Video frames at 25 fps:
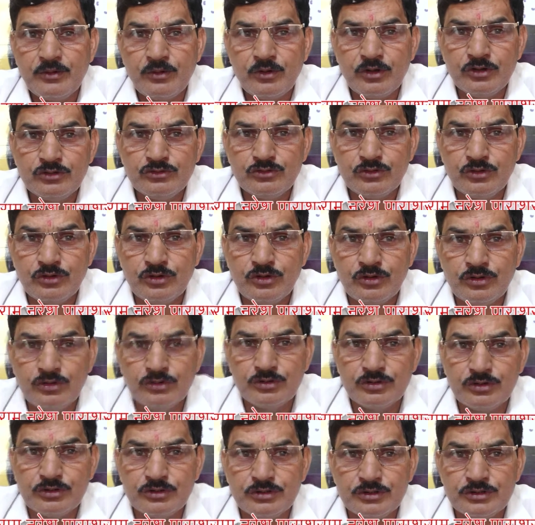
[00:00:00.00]
और जो
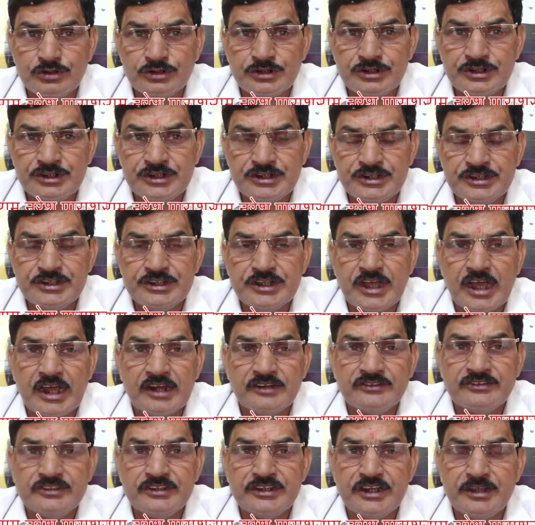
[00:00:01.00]

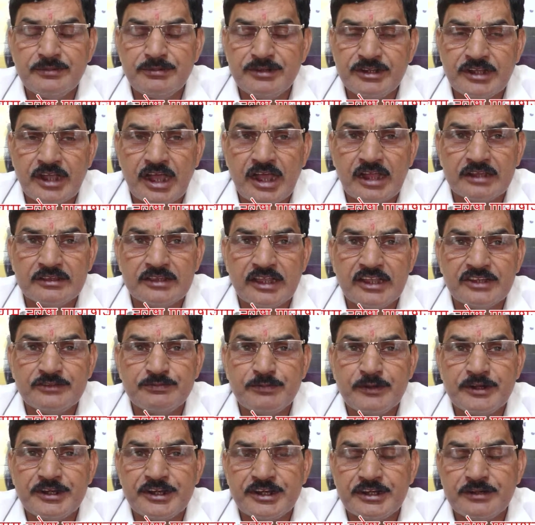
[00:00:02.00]
डीआरसी ने भी कहा था इस
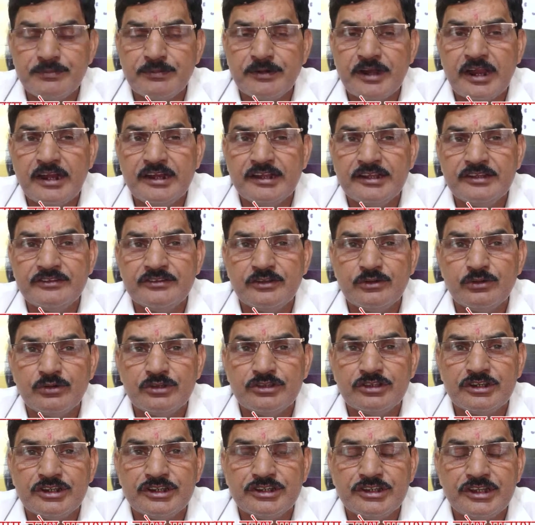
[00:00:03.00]
पर रेट बढ़ाने की
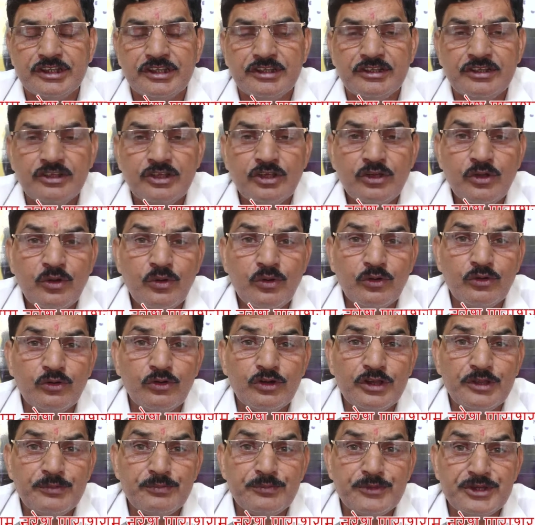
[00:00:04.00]
ज़रूरत नहीं है
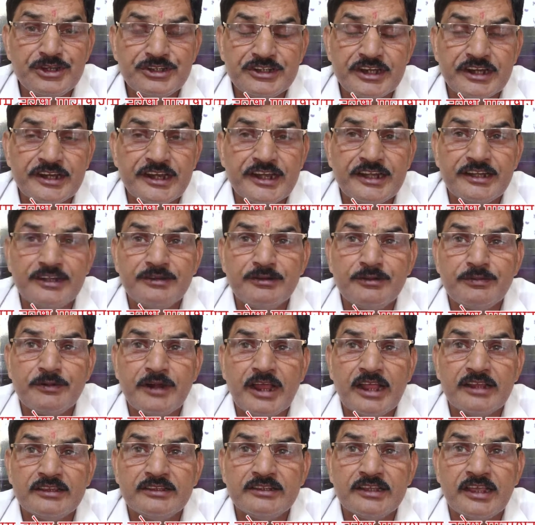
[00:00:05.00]
उन्होंने मीटर रेंट भी
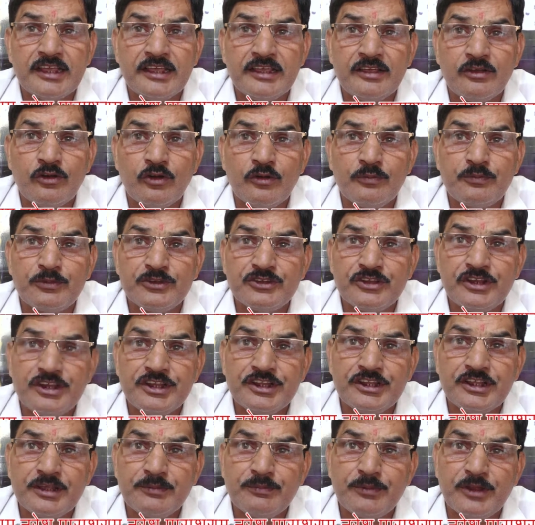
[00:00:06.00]
बढ़ा दिया है और
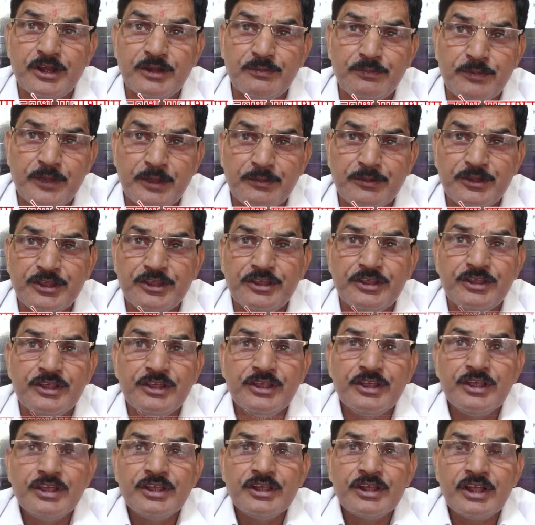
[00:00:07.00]
बिजली के बिल पे भी
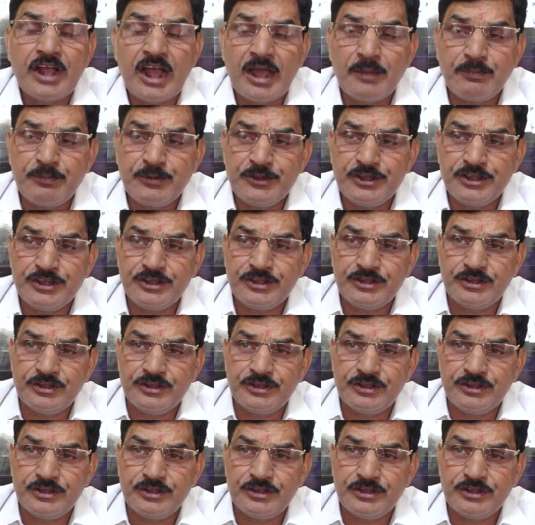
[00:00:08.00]
काफ़ी